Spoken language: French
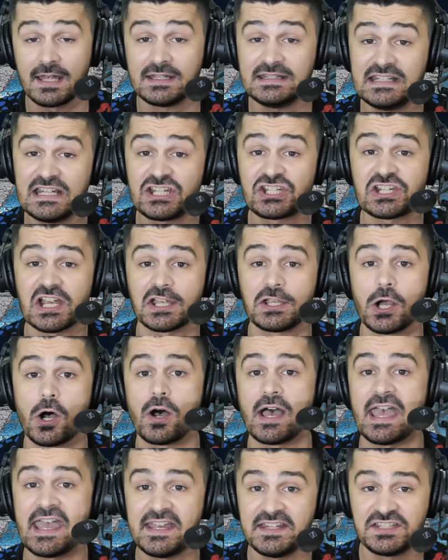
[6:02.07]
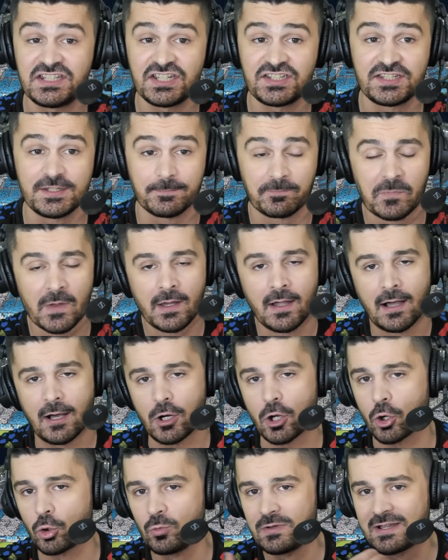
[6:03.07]
nigérian, NDD.
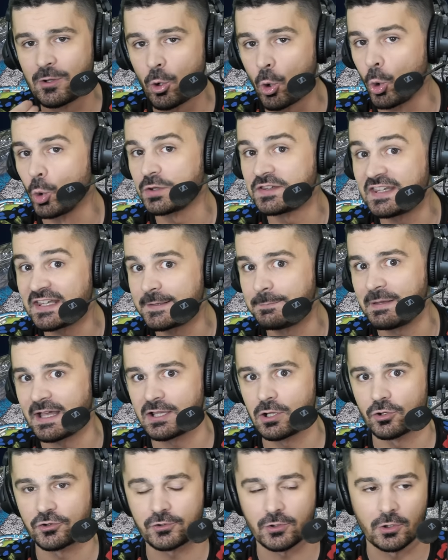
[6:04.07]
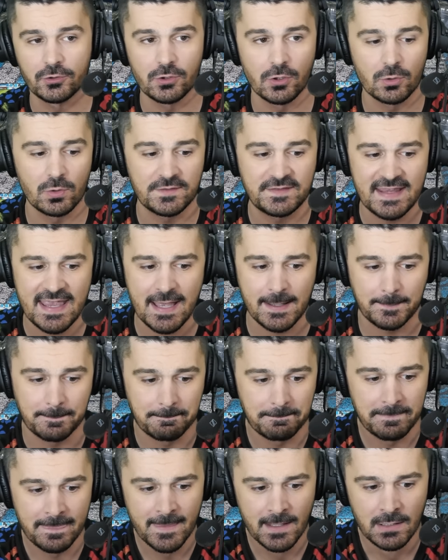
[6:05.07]
Alors lui, grosse expérience en Angleterre.
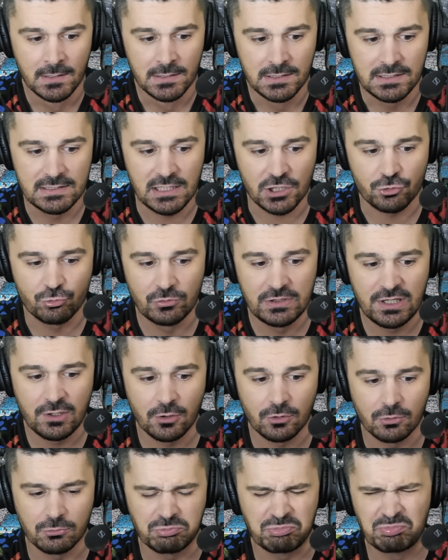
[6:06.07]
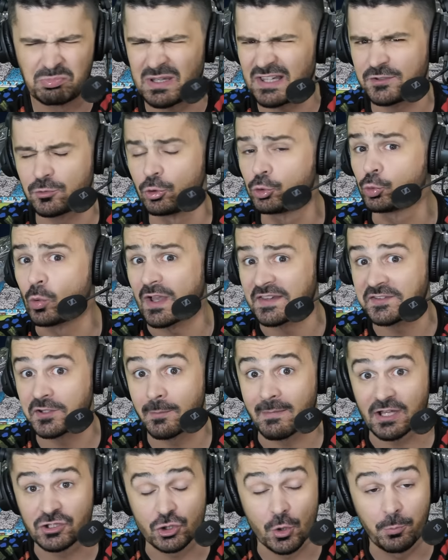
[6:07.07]
Il a joué euh, presque 300
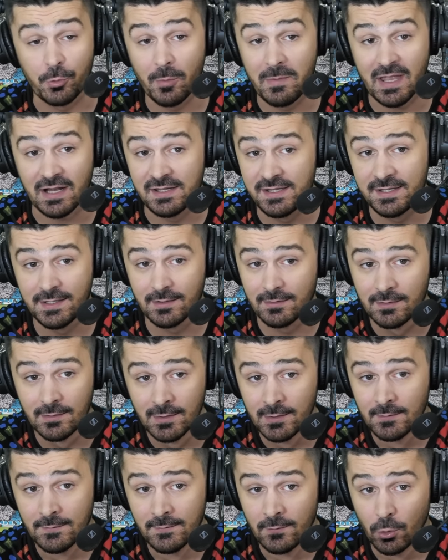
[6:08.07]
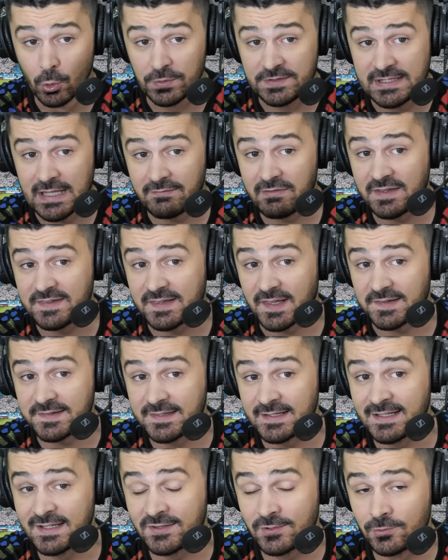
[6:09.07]
matchs en Première Ligue. Aussi avec sa
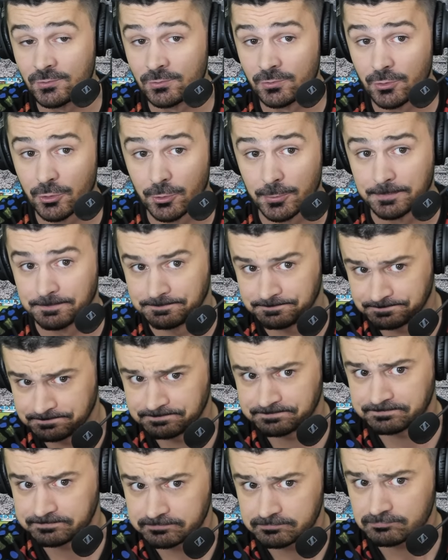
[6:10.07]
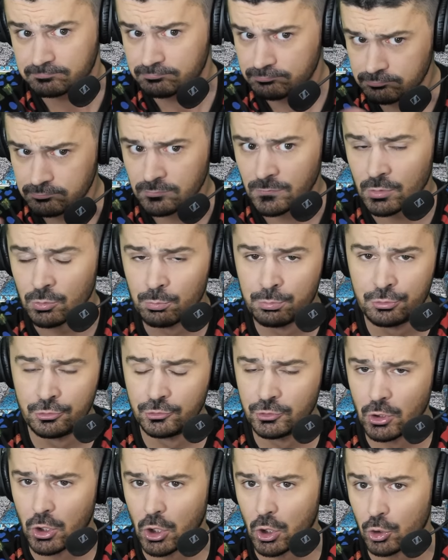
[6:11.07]
sélection, euh, plus
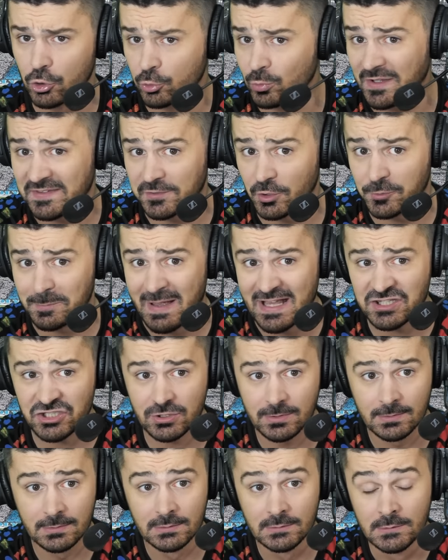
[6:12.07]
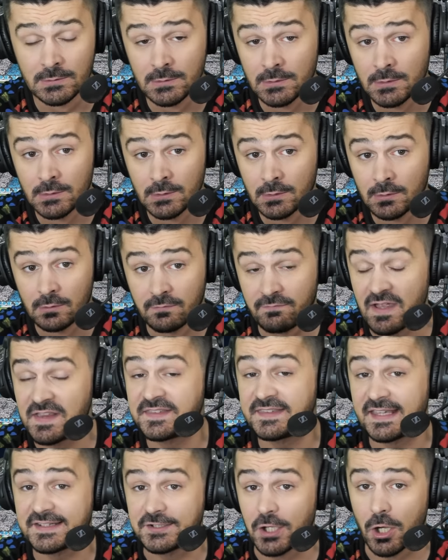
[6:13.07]
de 60 matchs.
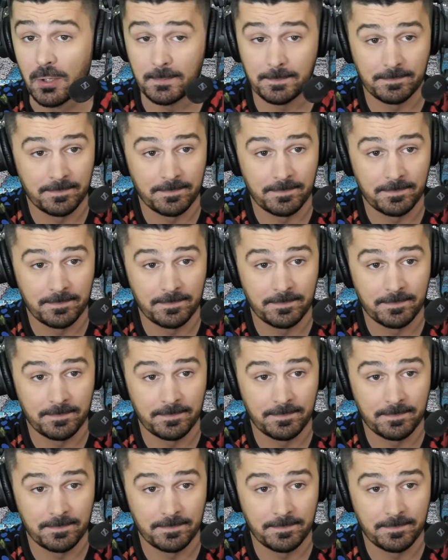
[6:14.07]
27 ans.